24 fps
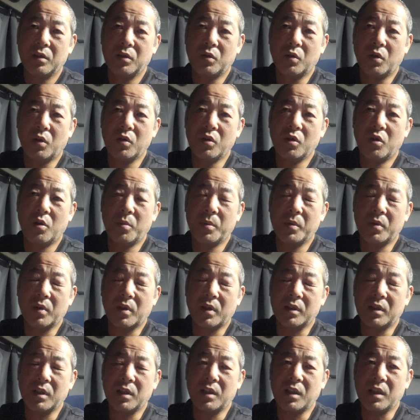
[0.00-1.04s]
土曜日と
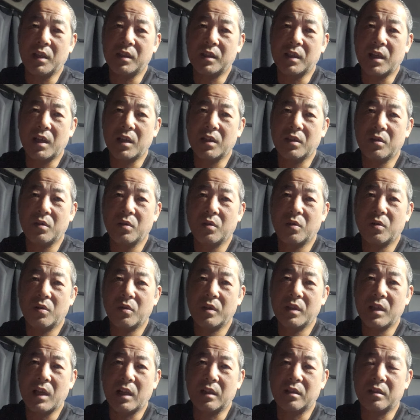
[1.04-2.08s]
か出て残業
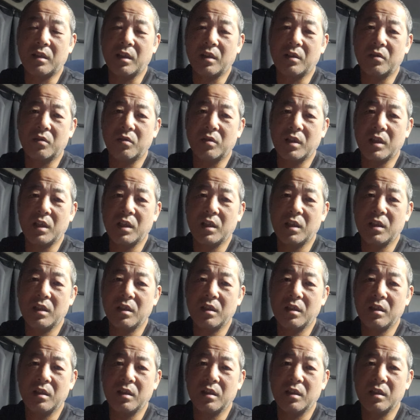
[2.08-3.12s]
をやってるの
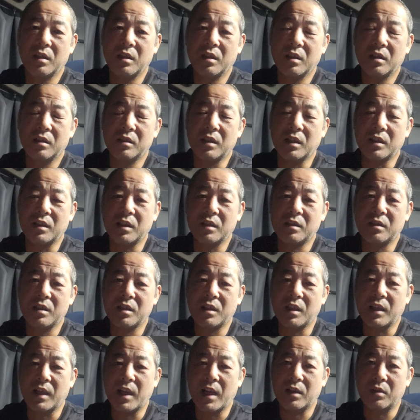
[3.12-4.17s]
に、全然つい
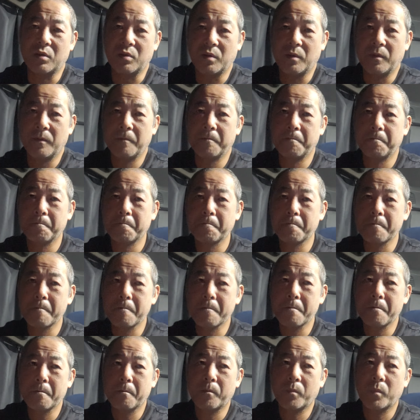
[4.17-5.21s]
てないと。
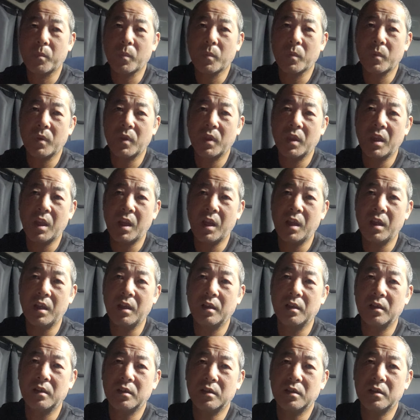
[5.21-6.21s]
で、